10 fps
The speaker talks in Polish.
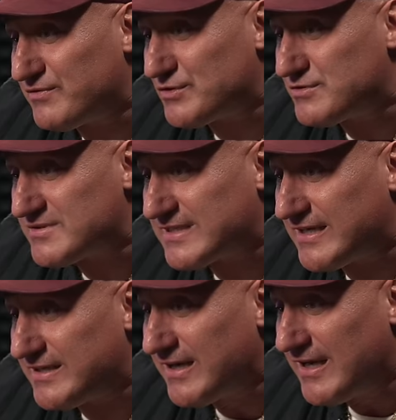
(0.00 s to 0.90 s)
wychodziłem z
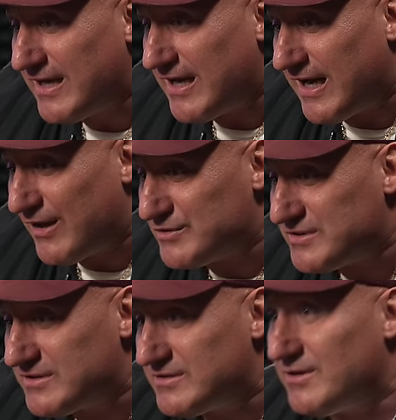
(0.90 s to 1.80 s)
hali, a
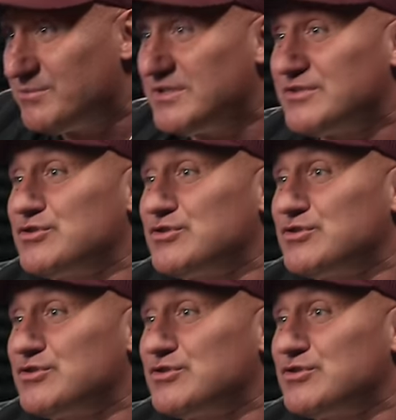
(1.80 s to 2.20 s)
oni do mnie